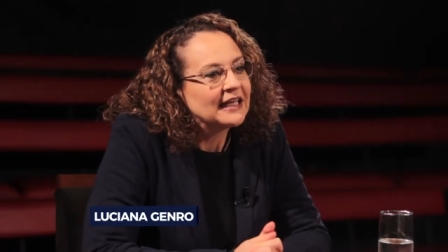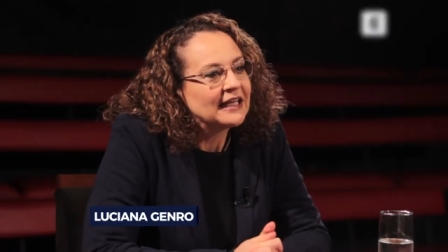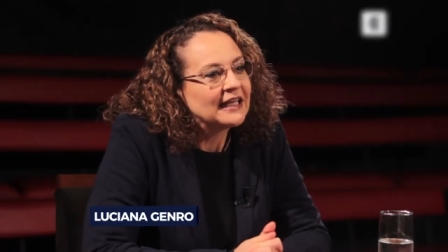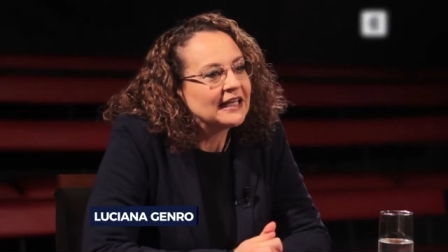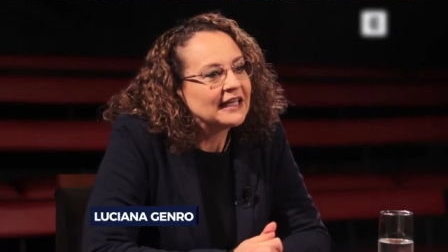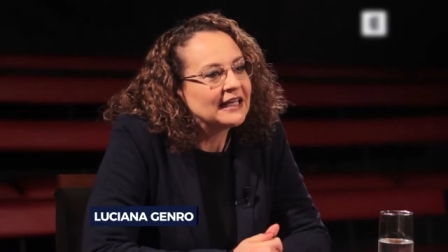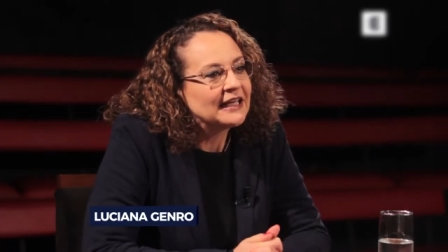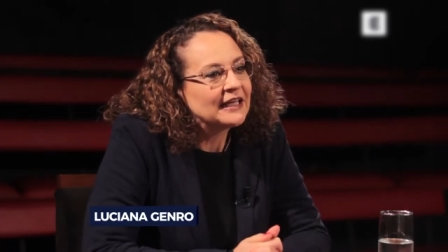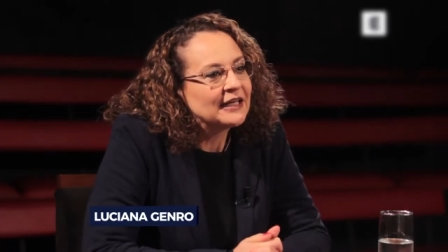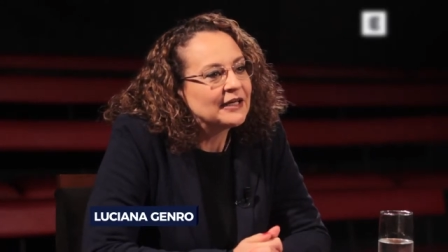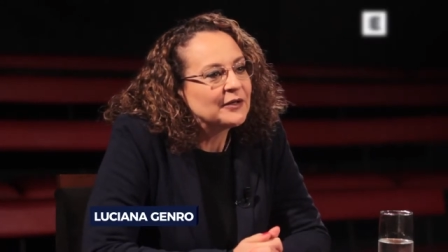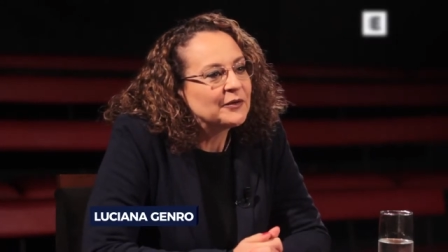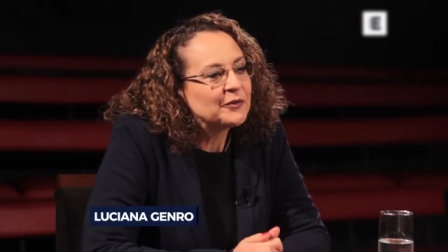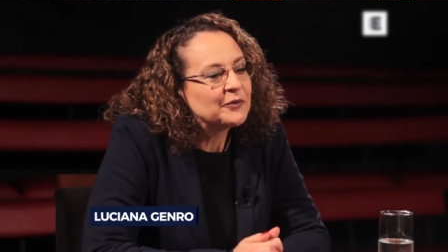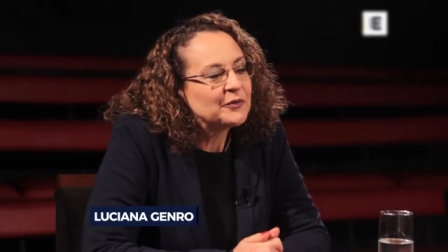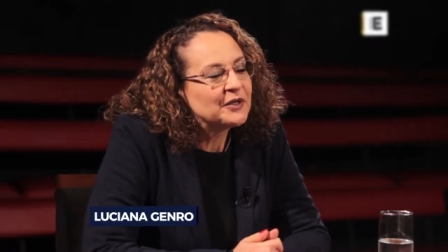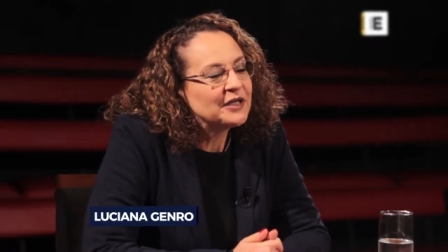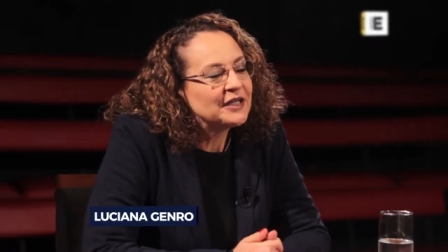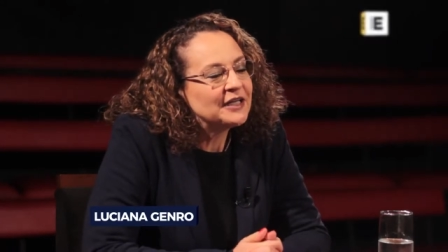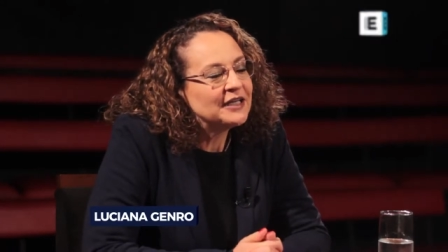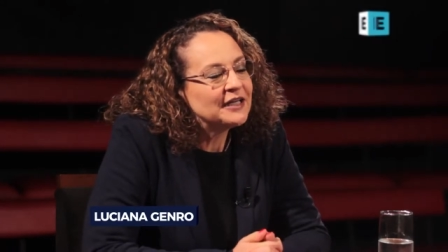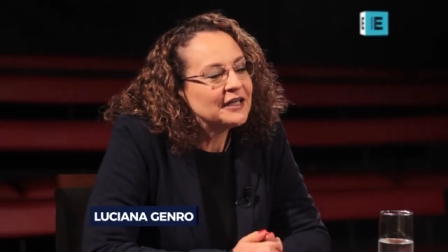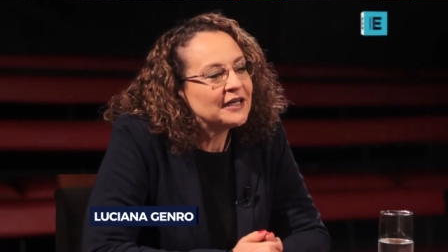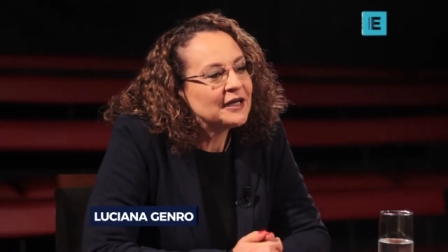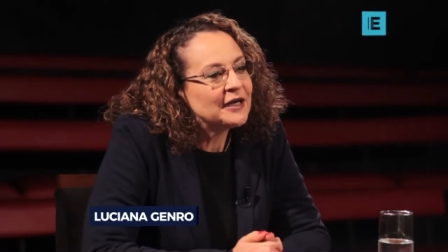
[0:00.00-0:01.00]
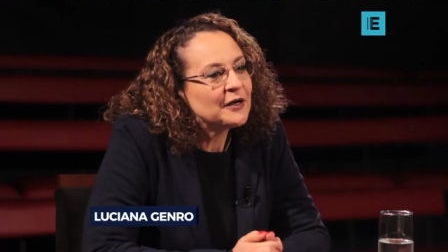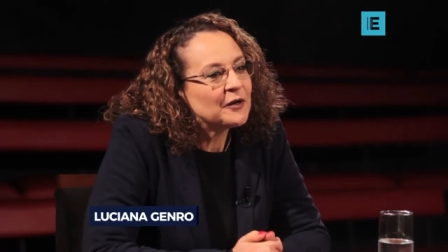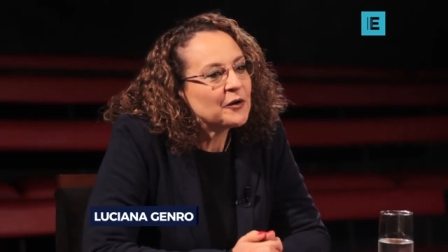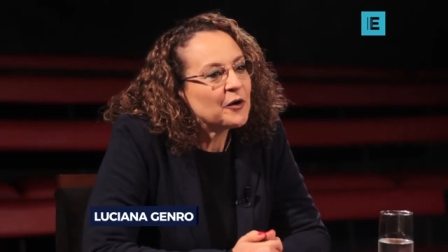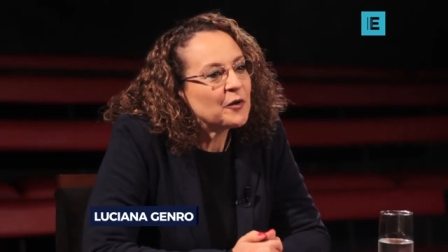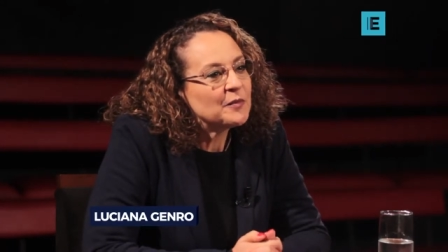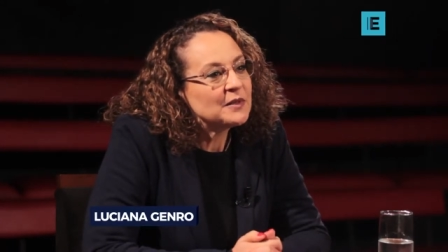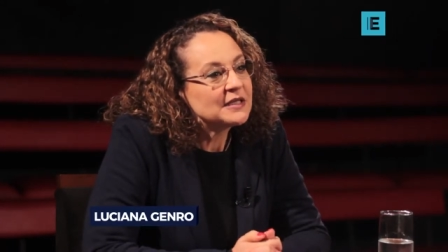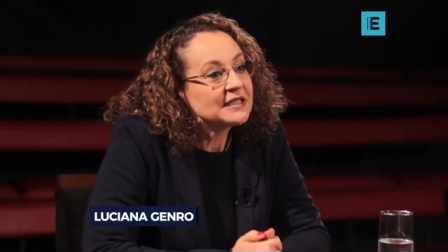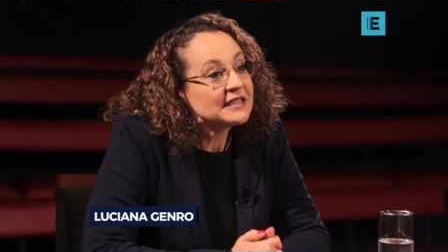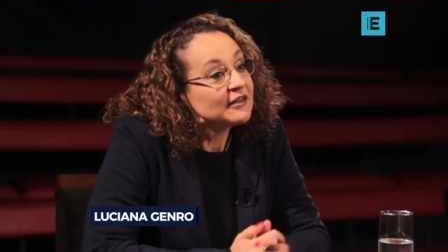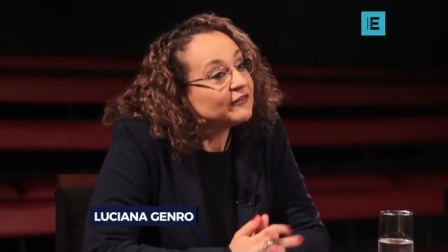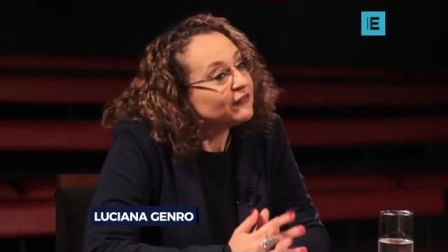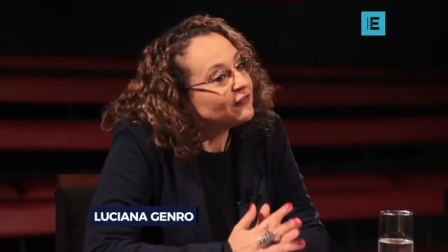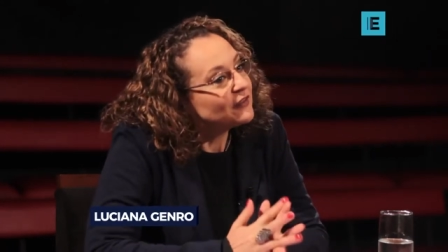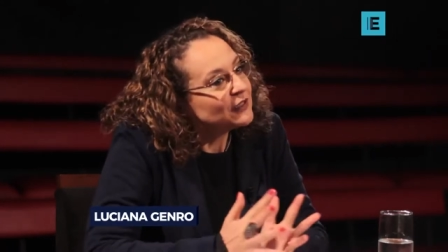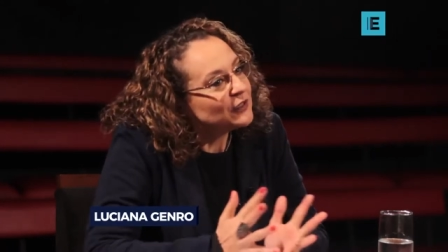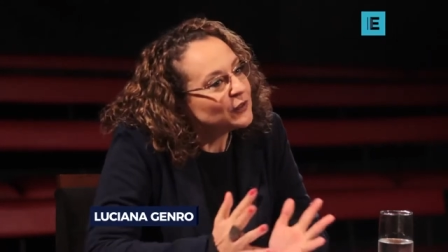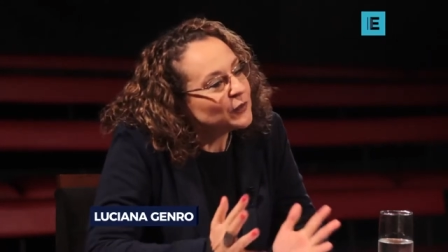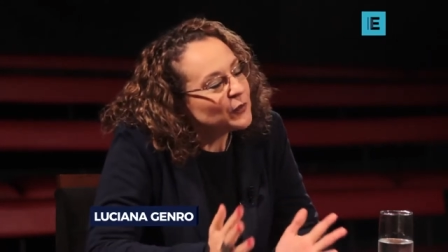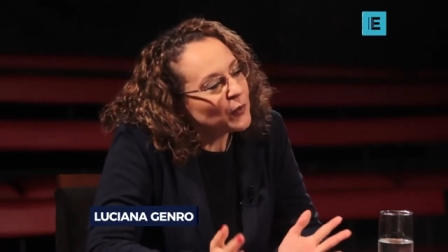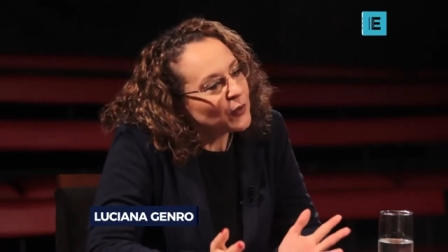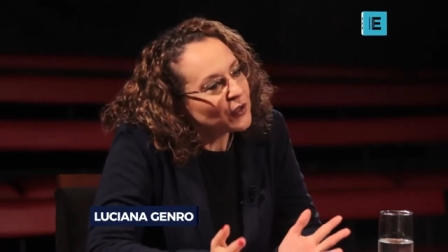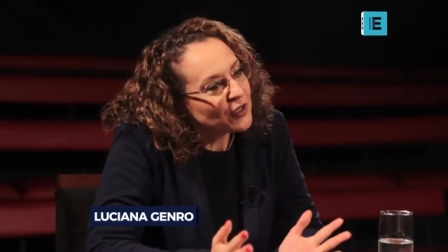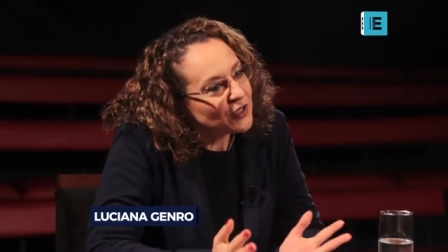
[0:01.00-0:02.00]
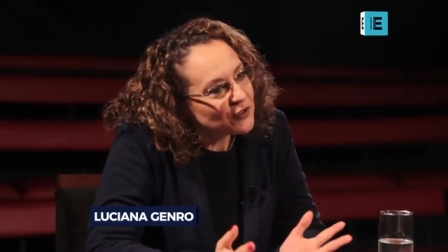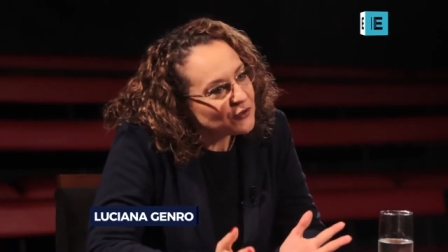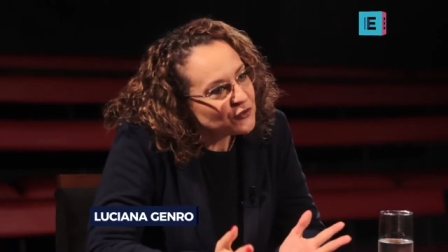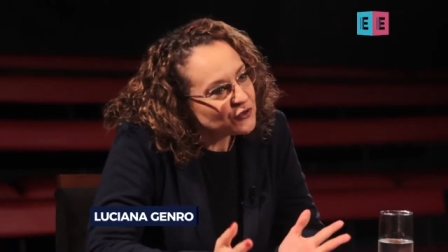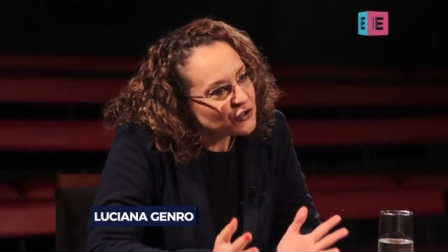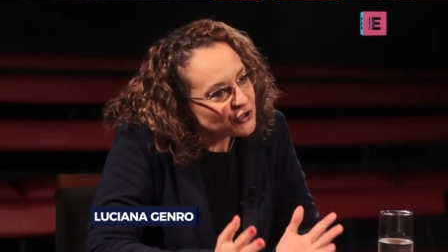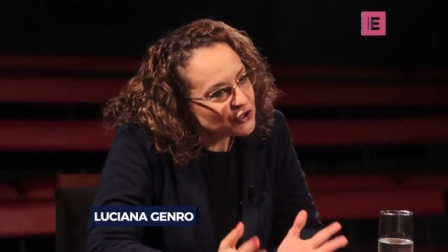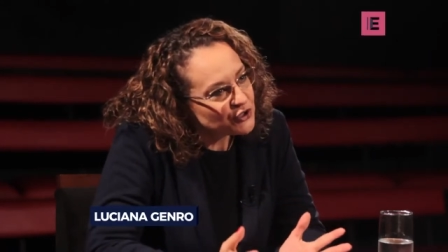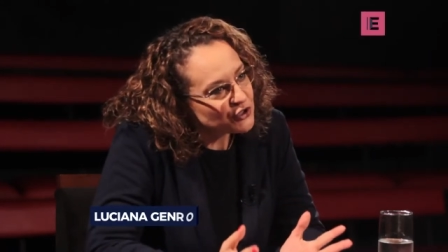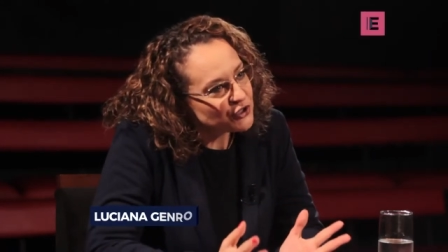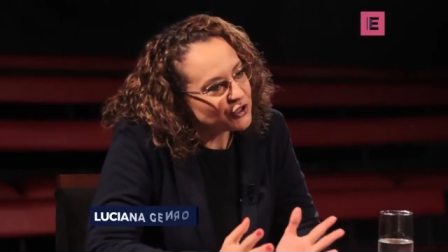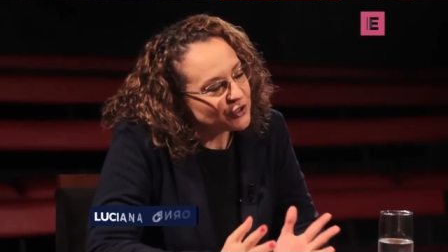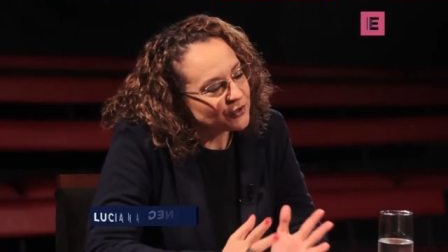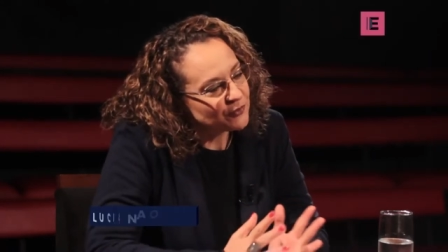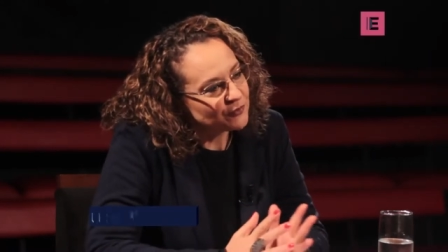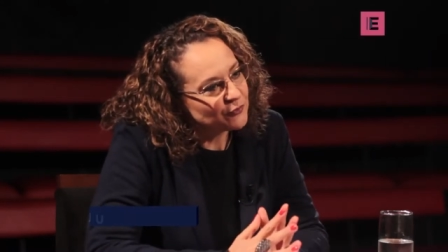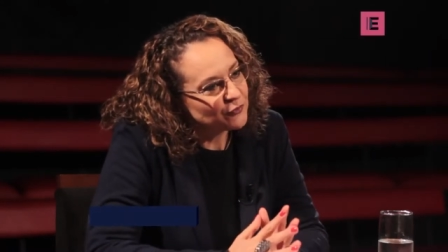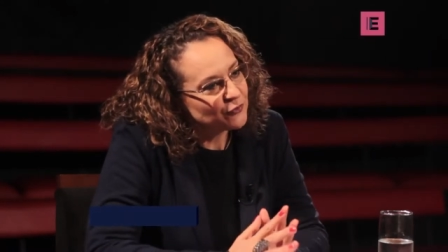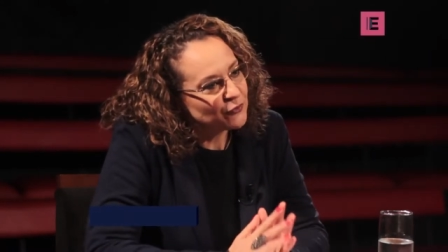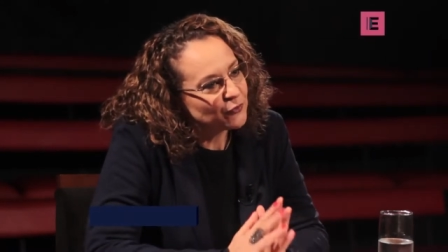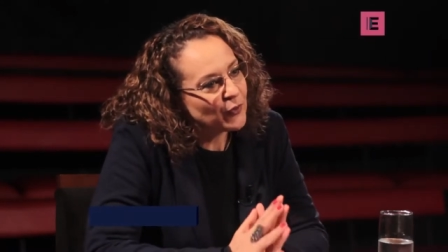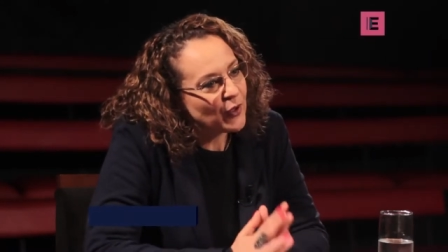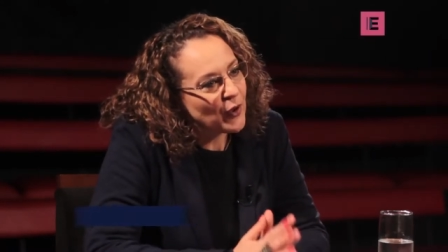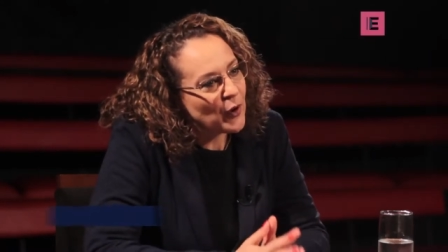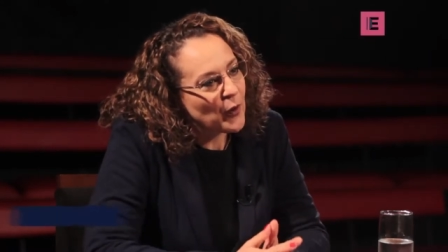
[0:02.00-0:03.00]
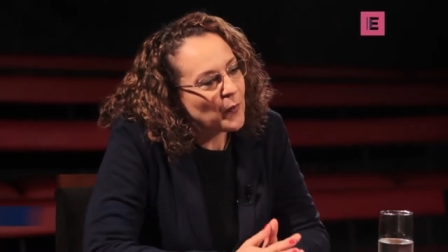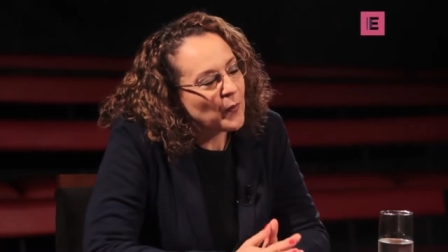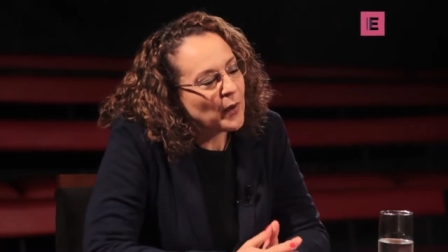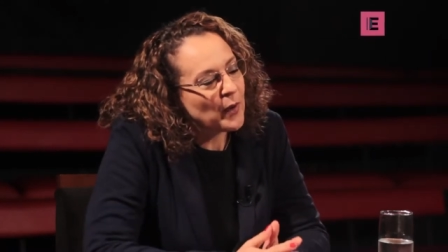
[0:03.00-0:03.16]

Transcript: Eu queria começar falando um pouquinho de ti. Tu é